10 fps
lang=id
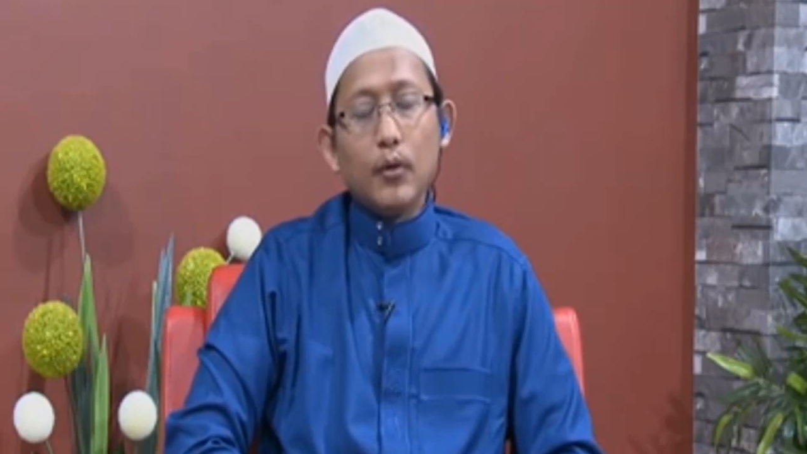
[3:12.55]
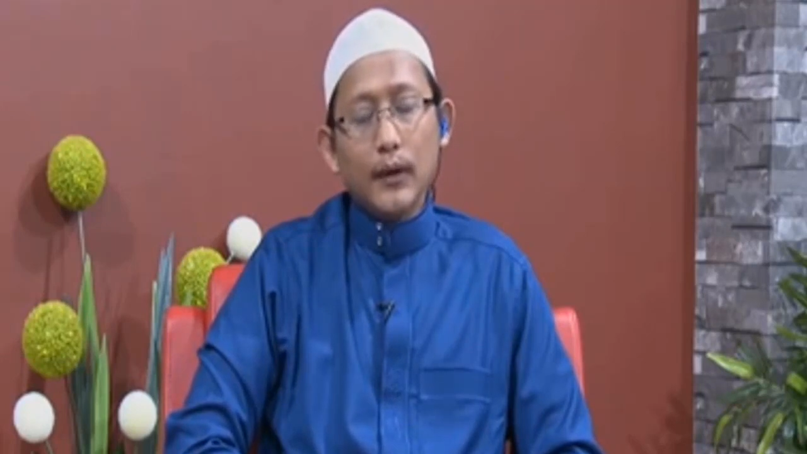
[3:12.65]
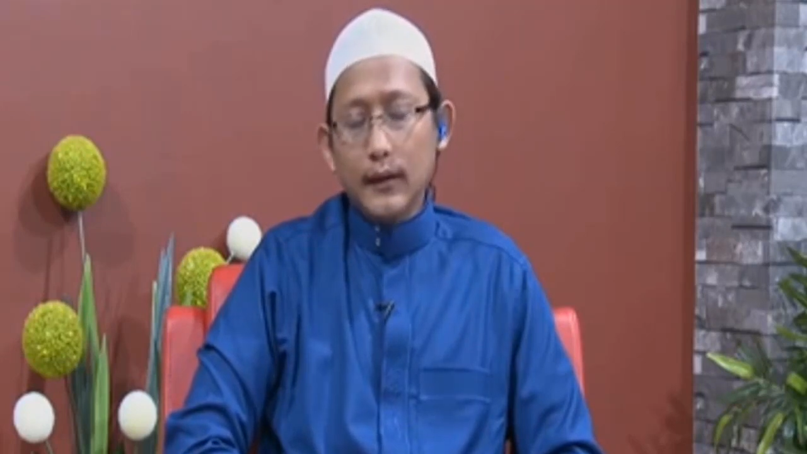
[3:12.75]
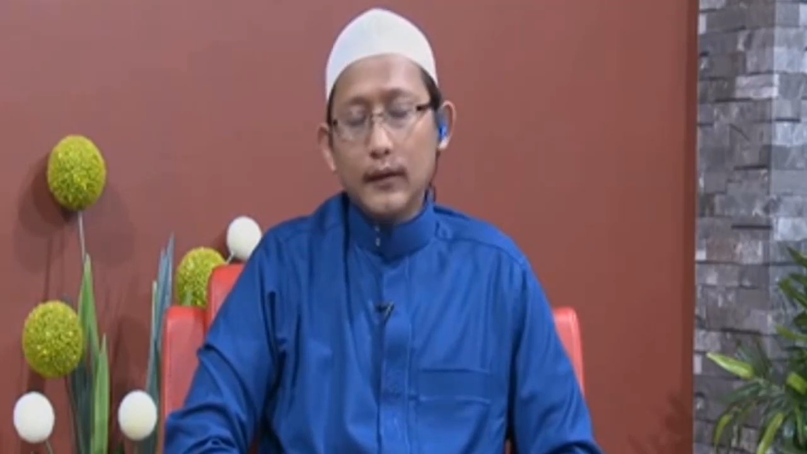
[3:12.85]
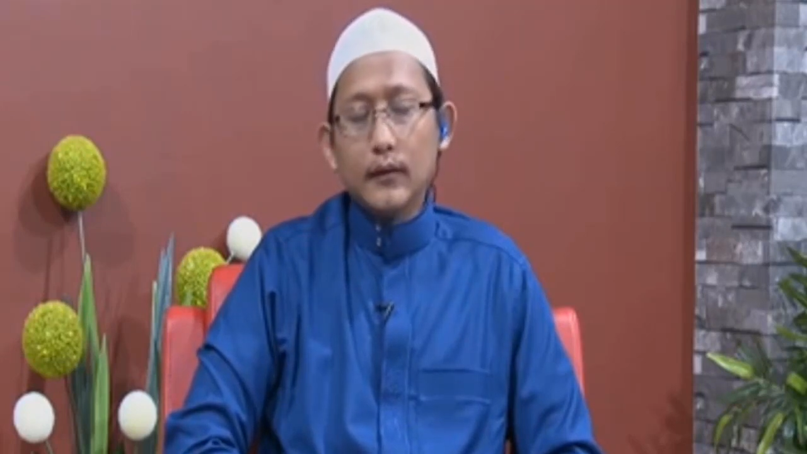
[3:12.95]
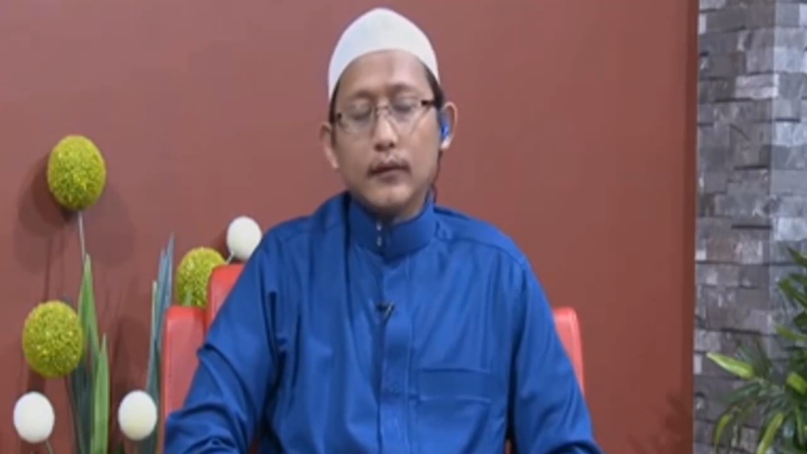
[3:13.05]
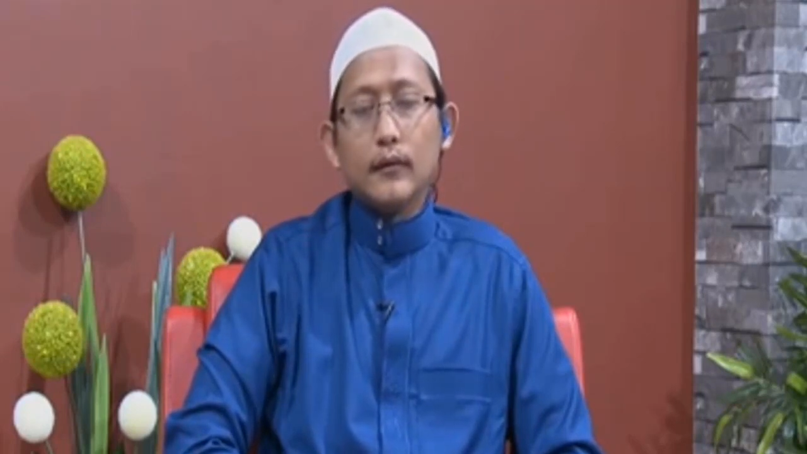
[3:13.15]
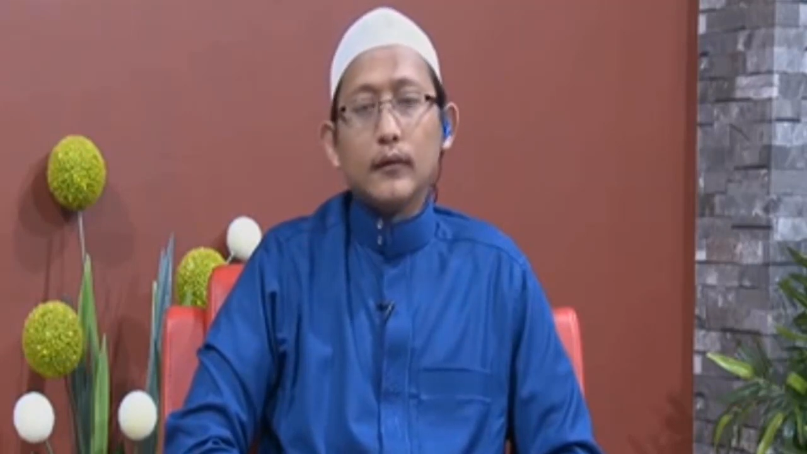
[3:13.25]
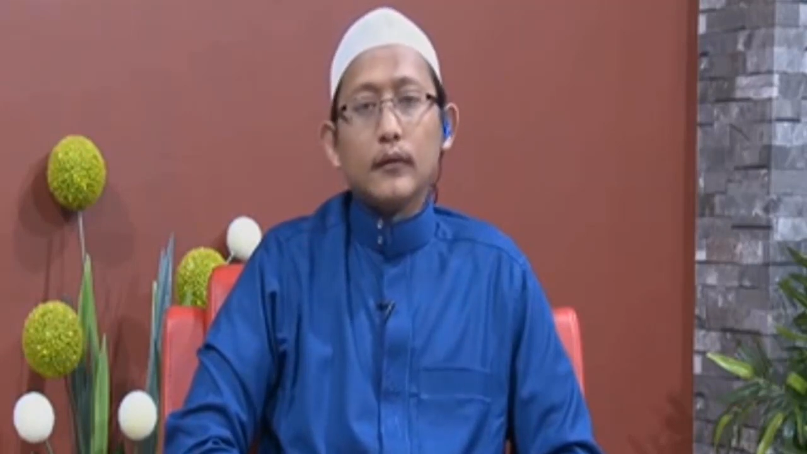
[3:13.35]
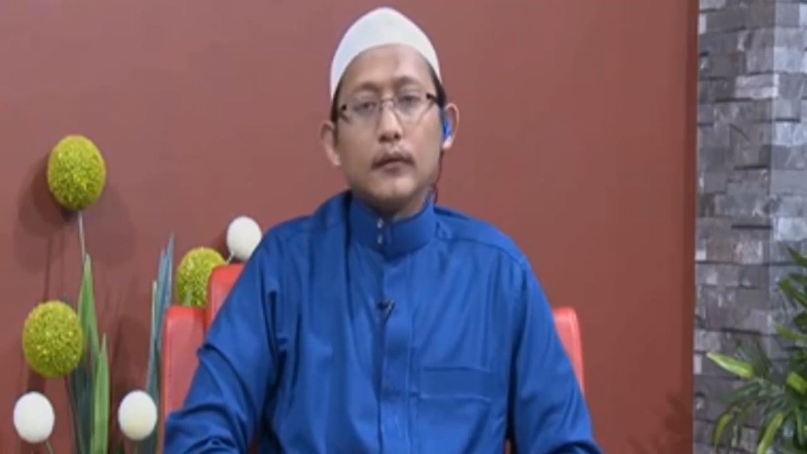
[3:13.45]
boleh.
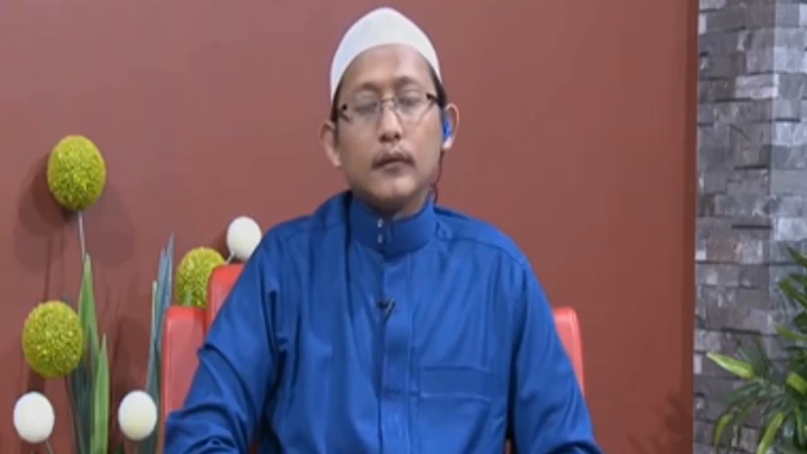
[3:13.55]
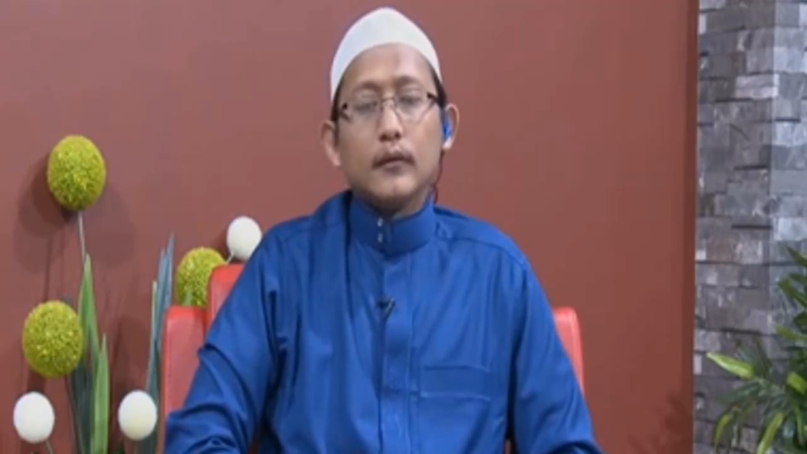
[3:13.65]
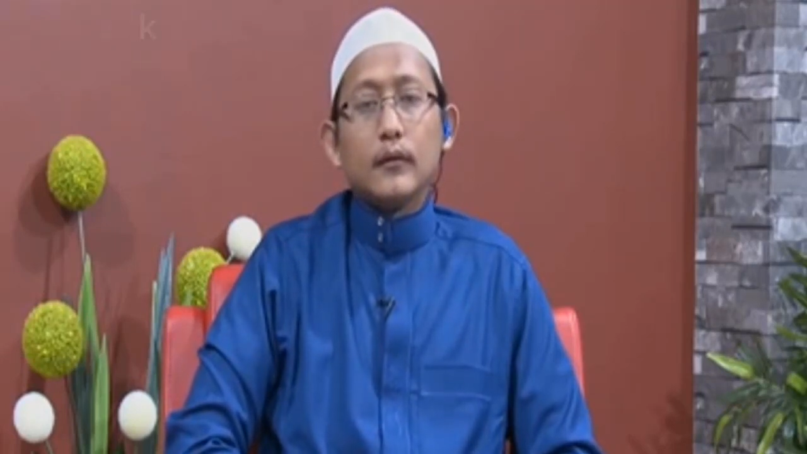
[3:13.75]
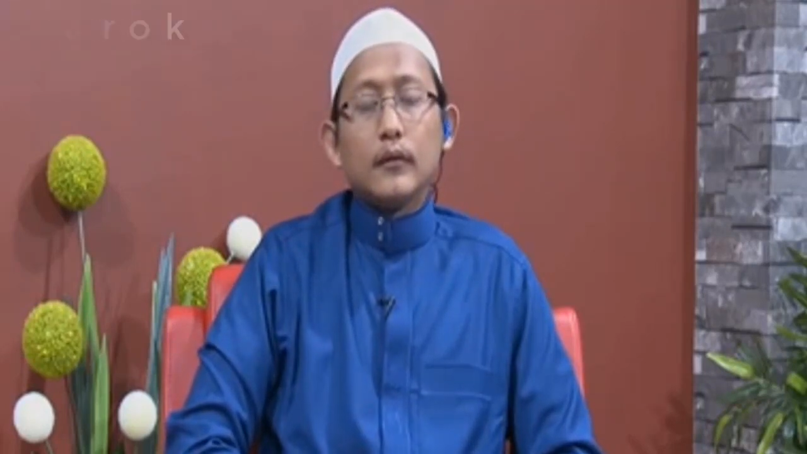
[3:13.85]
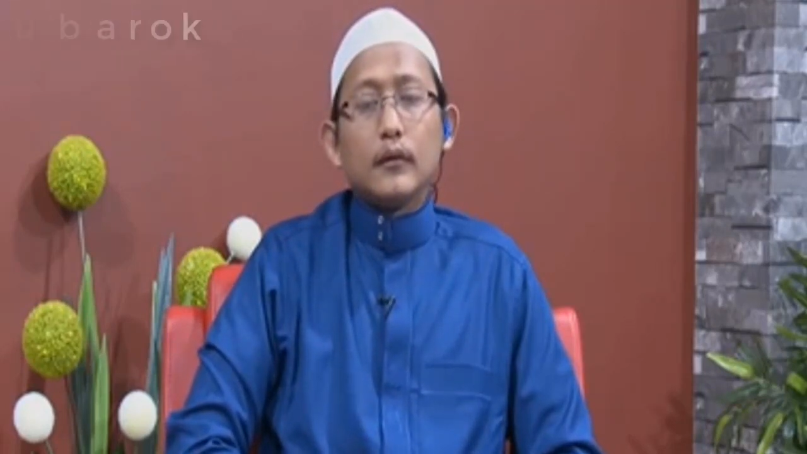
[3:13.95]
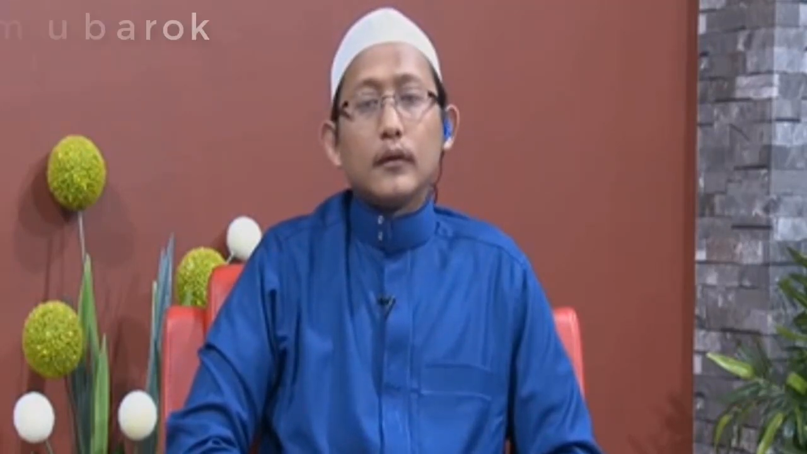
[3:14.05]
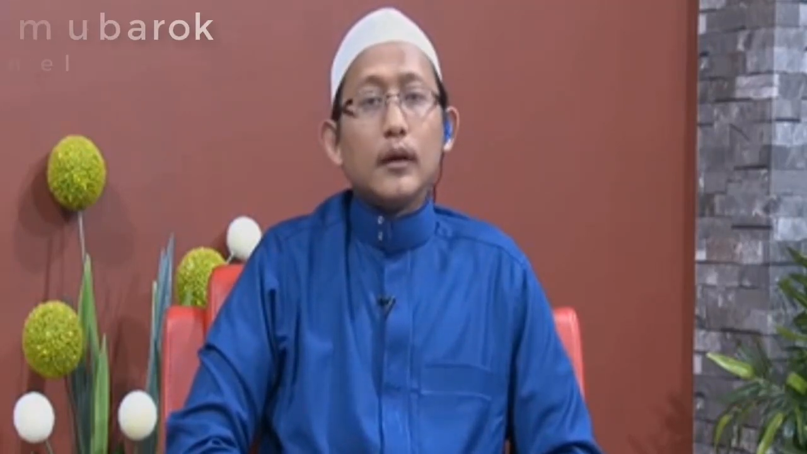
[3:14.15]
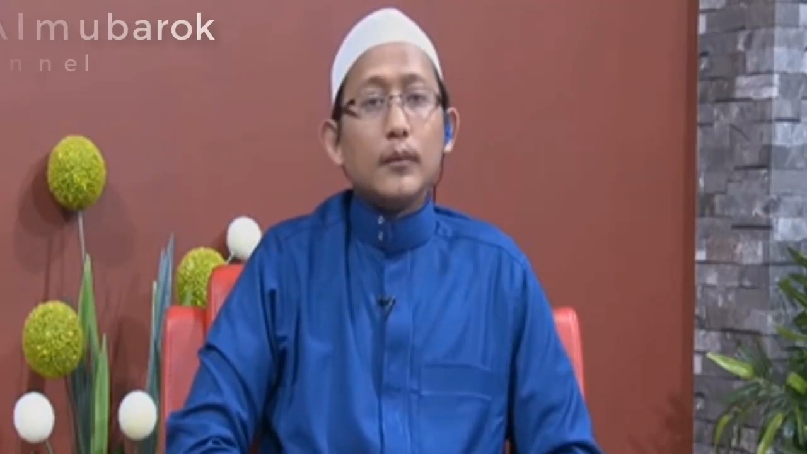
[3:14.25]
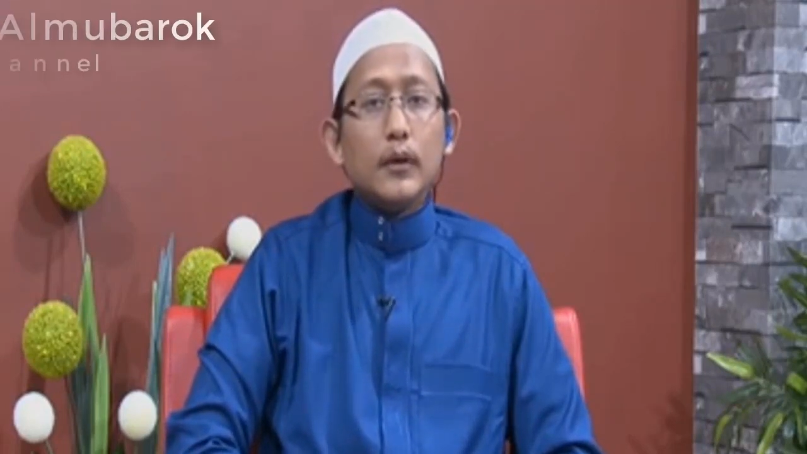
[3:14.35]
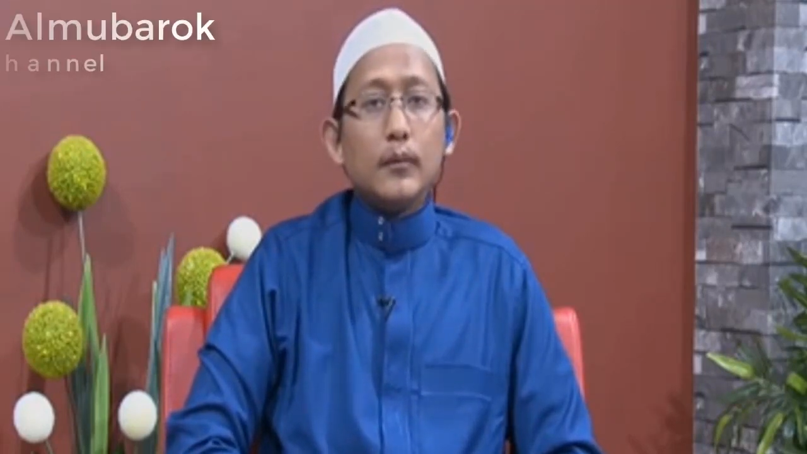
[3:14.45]

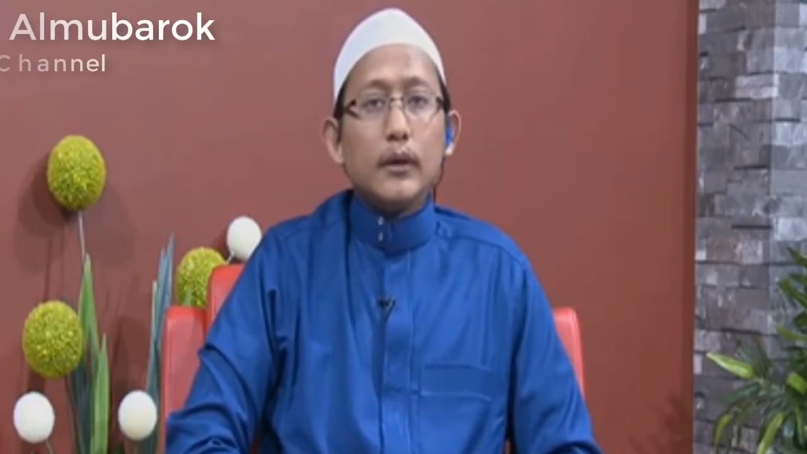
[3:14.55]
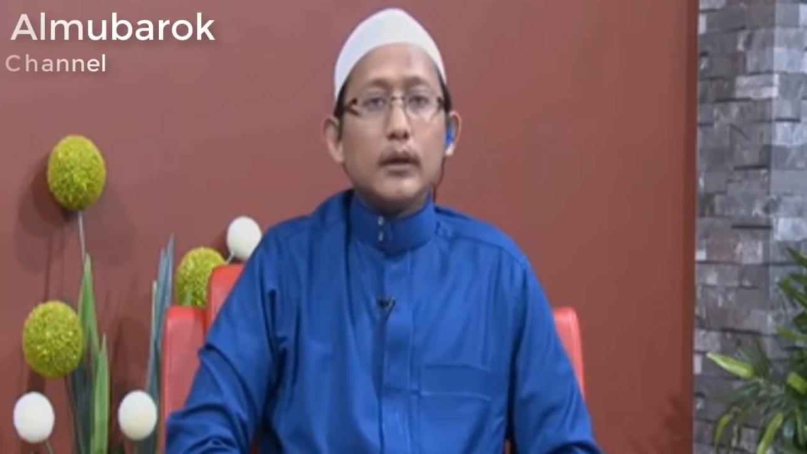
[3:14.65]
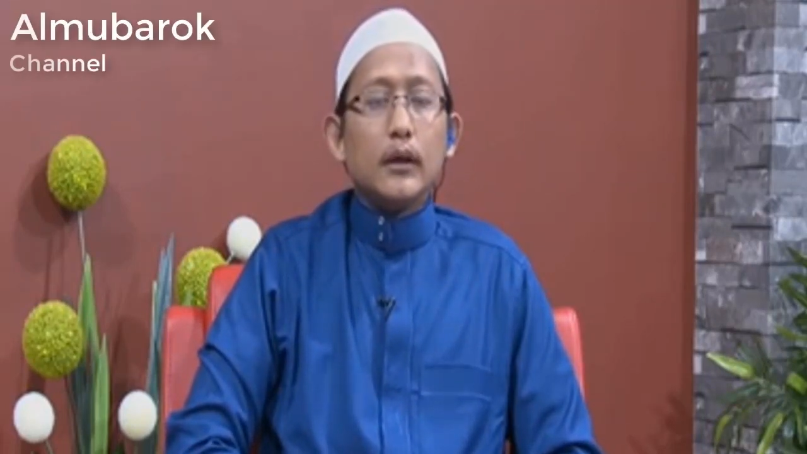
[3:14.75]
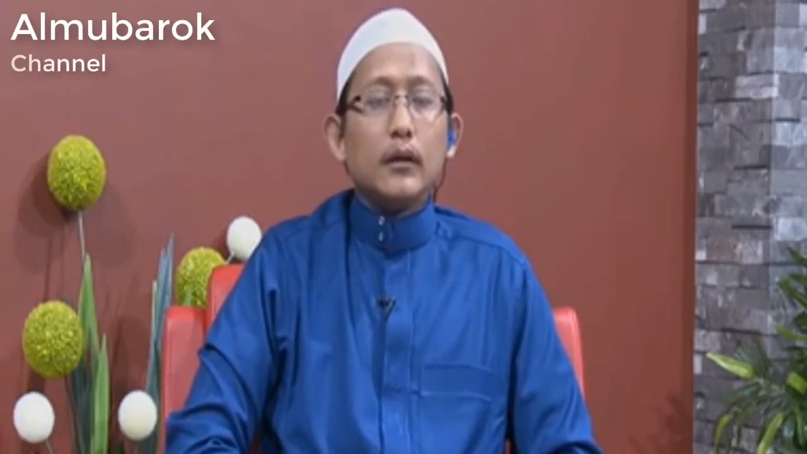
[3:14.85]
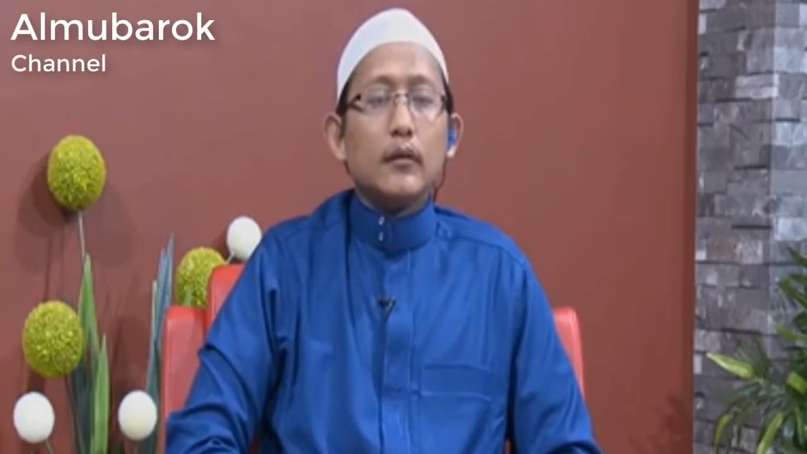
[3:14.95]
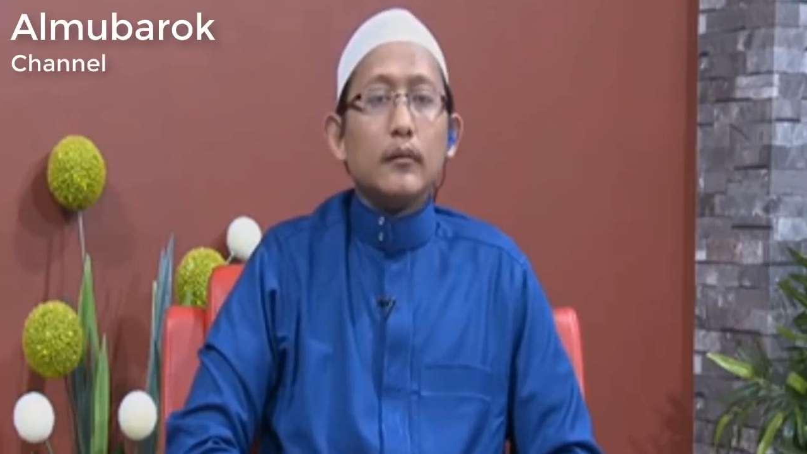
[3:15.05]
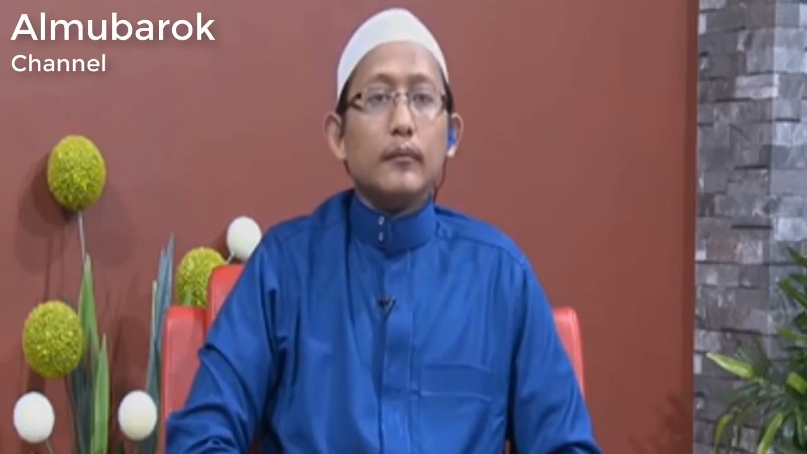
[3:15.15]
Kenapa demikian?